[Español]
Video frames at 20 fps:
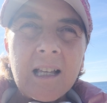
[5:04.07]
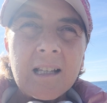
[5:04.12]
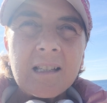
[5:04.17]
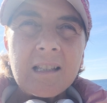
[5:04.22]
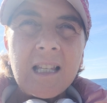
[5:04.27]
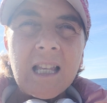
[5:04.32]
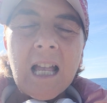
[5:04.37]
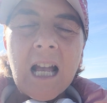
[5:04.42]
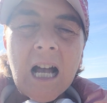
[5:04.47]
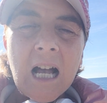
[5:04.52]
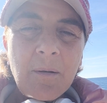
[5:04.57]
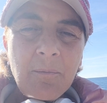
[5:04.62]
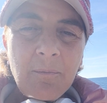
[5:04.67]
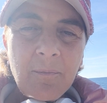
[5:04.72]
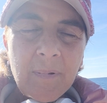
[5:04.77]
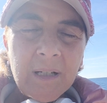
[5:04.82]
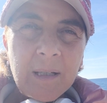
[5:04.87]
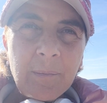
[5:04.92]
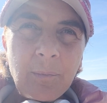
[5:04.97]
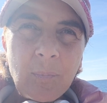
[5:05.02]
ese
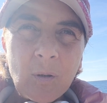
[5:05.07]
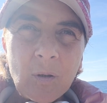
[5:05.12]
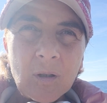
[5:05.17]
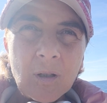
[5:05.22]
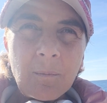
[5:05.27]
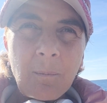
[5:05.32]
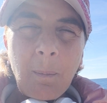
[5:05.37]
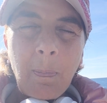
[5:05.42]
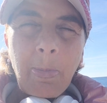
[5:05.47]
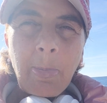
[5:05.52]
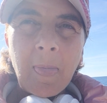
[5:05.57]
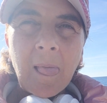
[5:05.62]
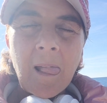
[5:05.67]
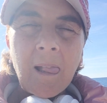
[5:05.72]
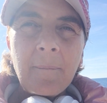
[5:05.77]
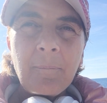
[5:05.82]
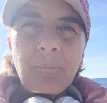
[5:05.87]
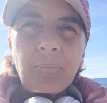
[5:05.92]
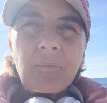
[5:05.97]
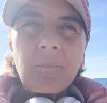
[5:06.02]
hambre por
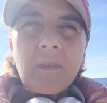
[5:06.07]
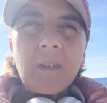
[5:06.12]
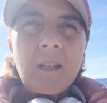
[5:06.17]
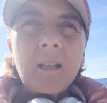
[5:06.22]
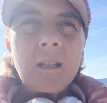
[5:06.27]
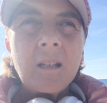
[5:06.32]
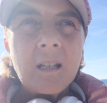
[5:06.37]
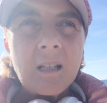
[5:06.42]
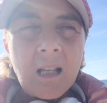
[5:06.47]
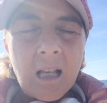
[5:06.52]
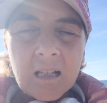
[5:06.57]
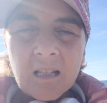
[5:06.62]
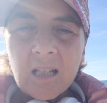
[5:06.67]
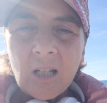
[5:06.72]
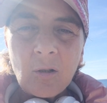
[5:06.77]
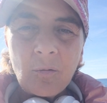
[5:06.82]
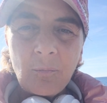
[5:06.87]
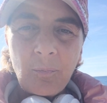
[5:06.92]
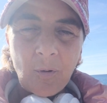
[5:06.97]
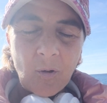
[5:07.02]

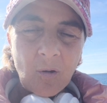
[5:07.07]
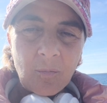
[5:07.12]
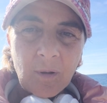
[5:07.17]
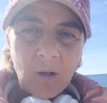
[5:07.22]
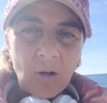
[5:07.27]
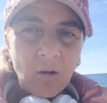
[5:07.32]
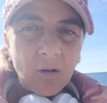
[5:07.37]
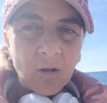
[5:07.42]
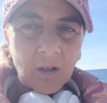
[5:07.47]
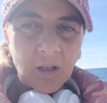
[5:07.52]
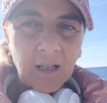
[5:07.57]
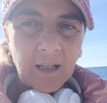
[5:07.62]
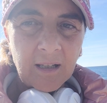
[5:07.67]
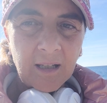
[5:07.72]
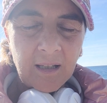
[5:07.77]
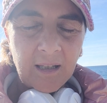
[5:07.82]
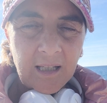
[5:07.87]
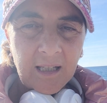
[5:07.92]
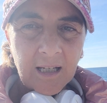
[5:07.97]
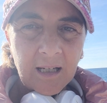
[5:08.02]
ser un poco mejor
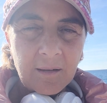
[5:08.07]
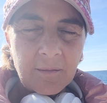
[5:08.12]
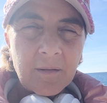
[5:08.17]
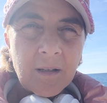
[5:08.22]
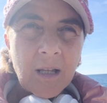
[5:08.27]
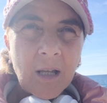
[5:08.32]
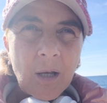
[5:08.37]
cada día,